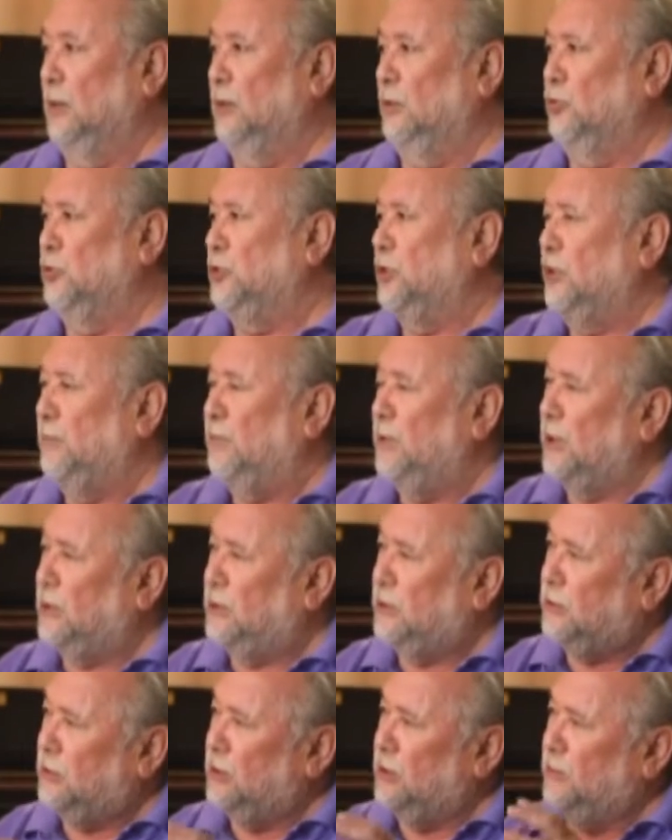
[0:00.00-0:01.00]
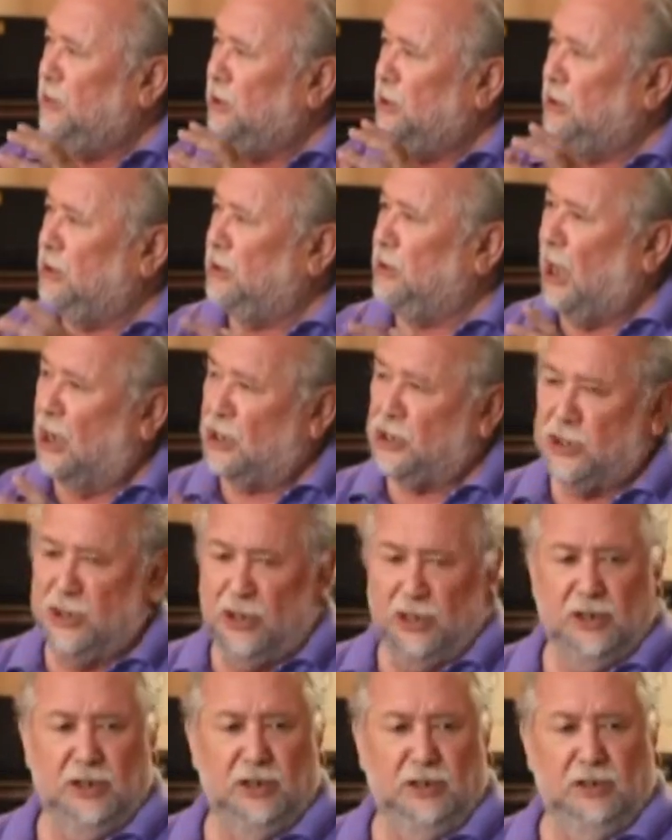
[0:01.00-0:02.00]
То есть это была именно та
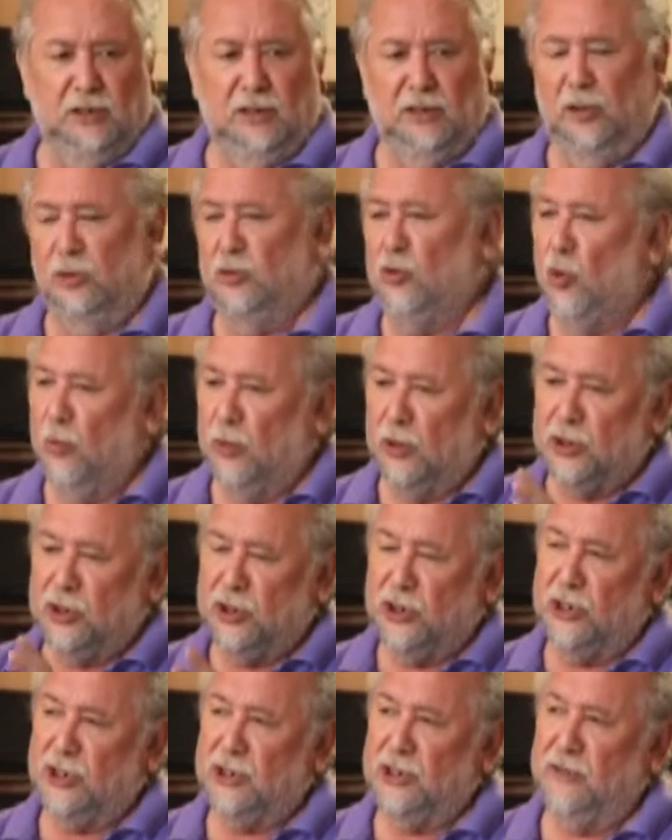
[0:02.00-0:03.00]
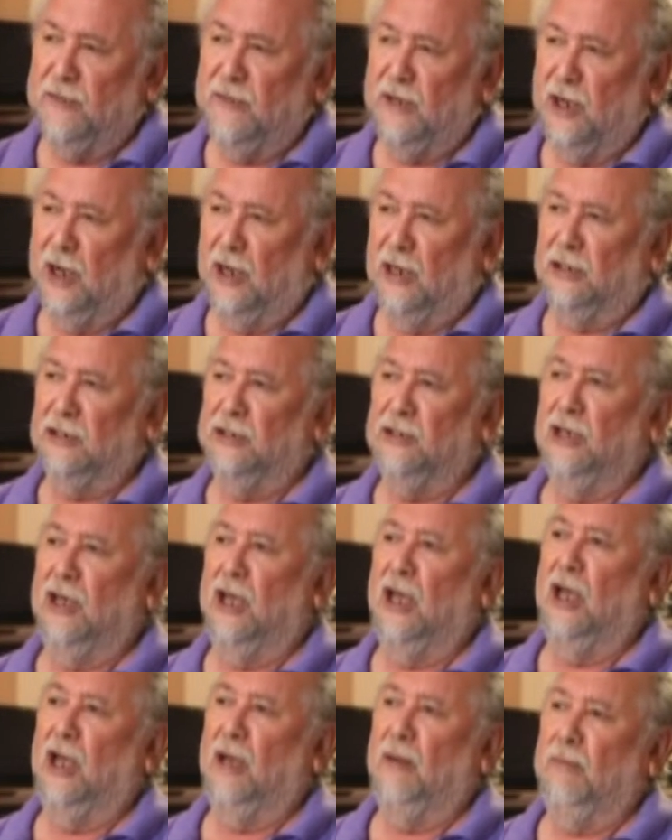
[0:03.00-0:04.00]
жизнь, этот образ жизни,
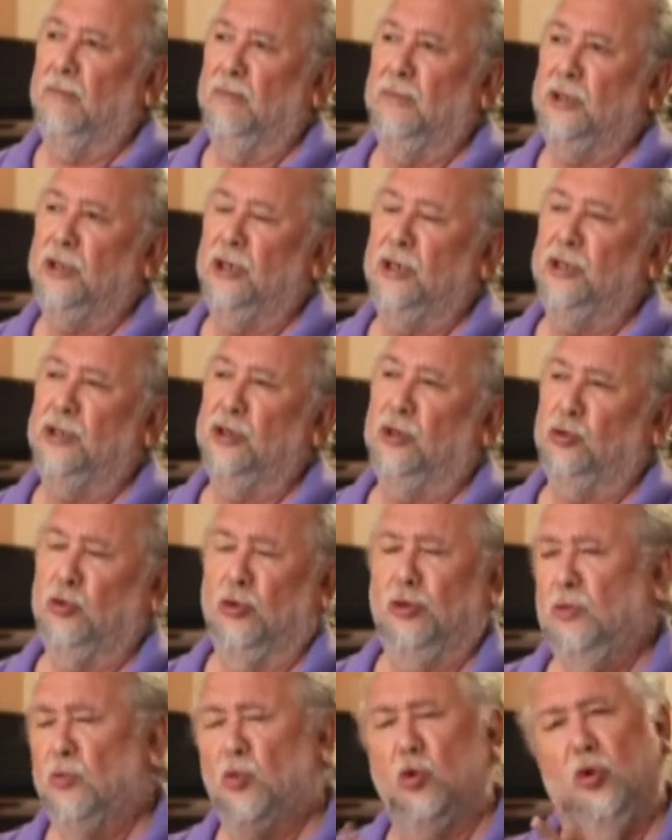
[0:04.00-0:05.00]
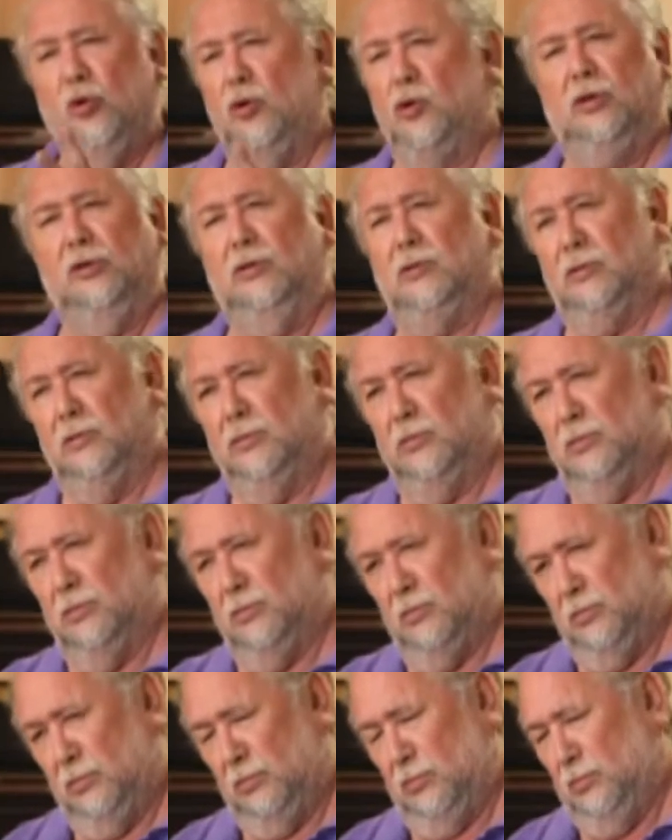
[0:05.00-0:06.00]
когда мне никто не мог,
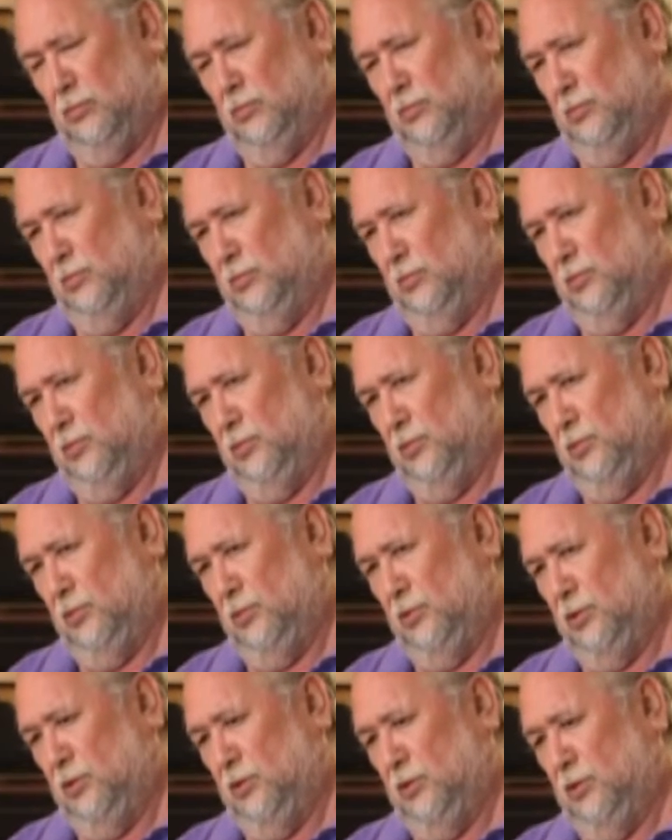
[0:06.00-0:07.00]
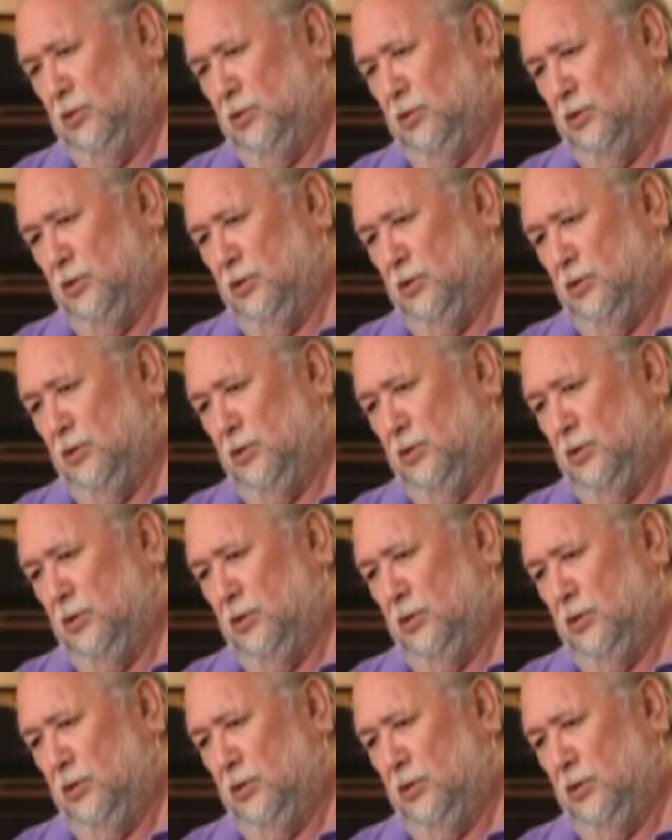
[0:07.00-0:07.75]
э, то